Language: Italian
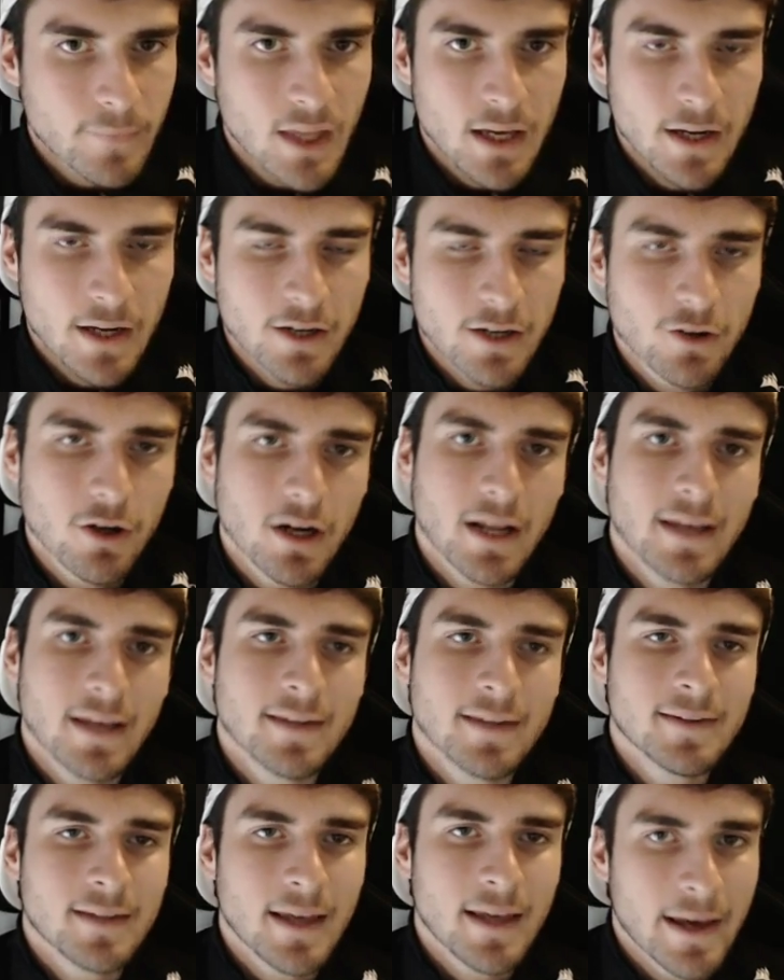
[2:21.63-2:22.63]

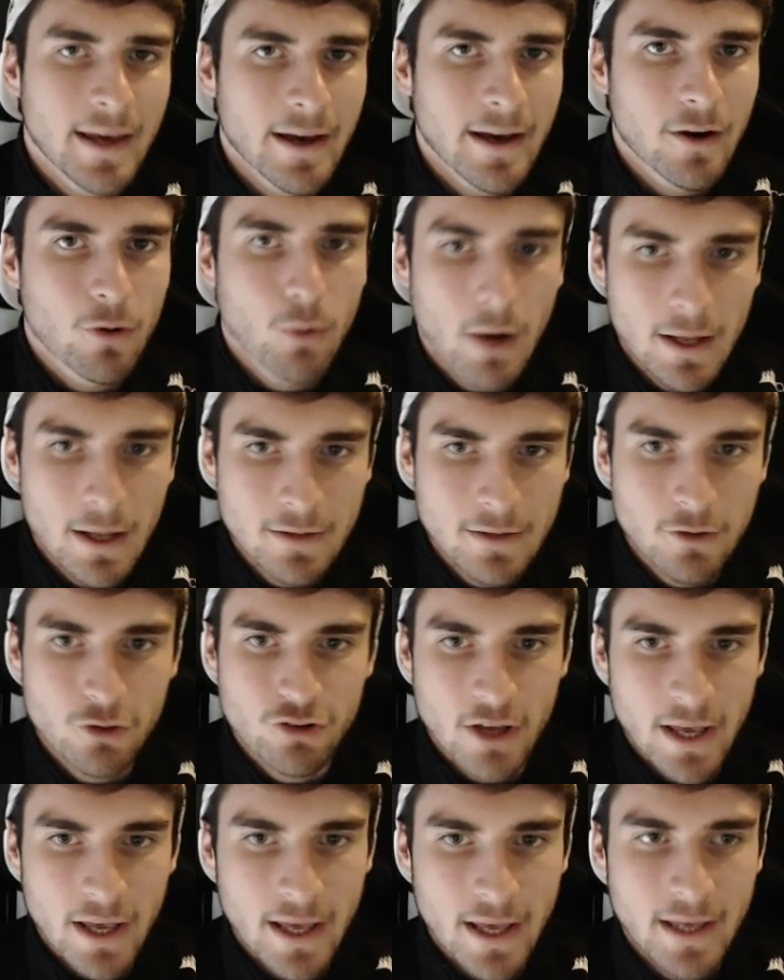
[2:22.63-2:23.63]
ricorrente è quando
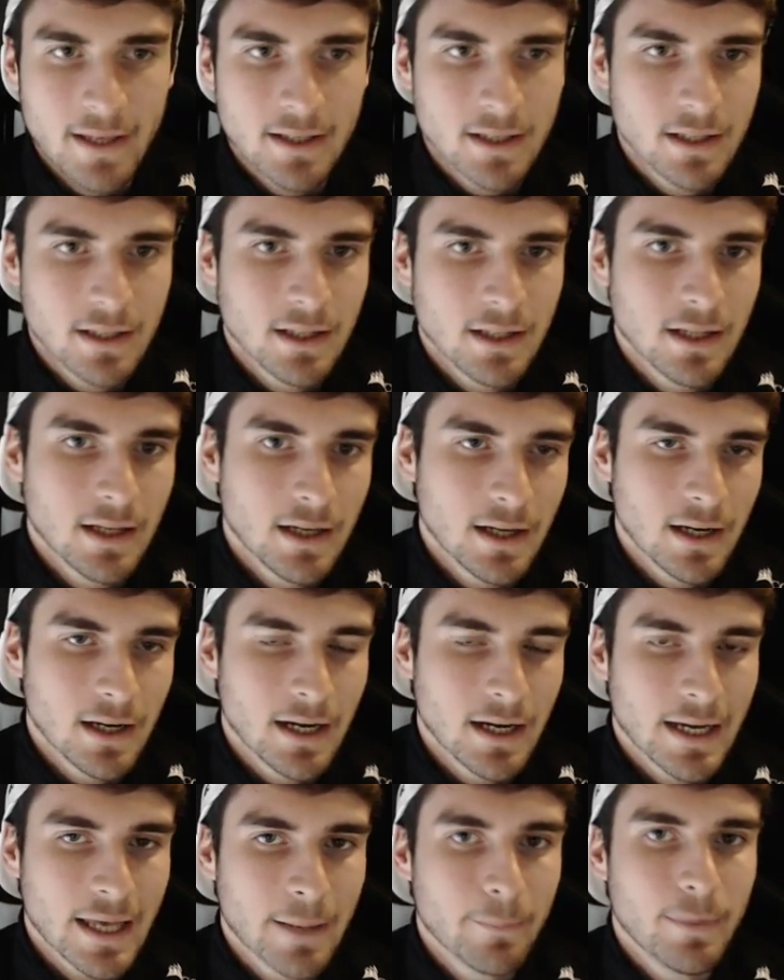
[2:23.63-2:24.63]
c'è il
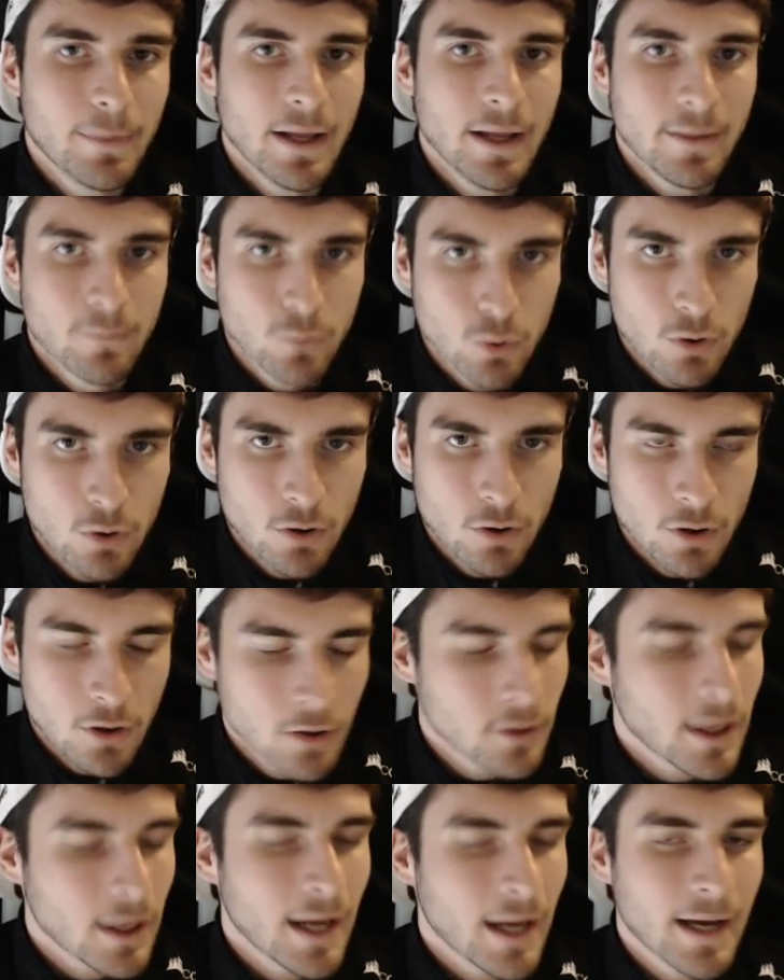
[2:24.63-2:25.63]
gameplay
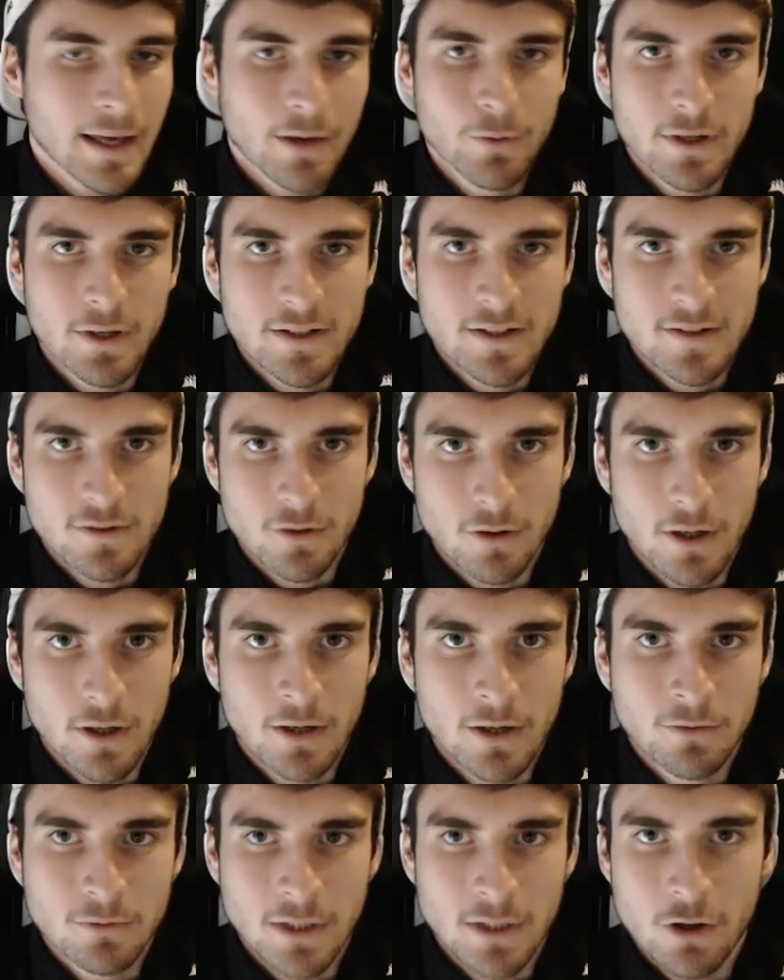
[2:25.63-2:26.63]
buono, anche questo
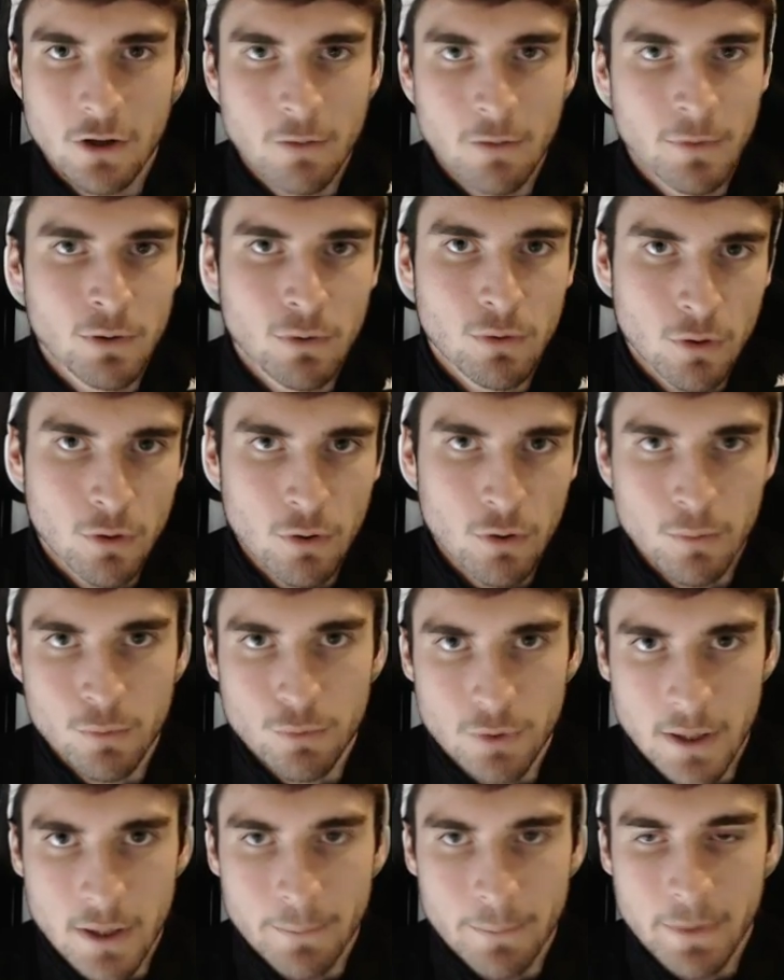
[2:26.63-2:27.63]
è un enorme luogo
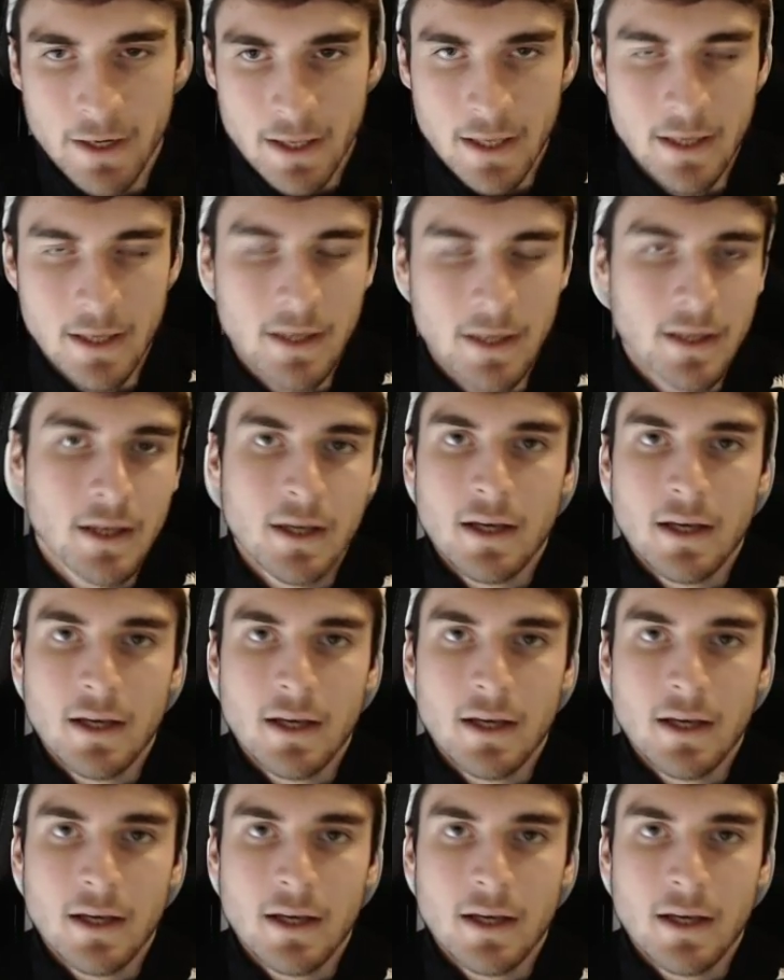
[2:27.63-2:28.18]
comune perché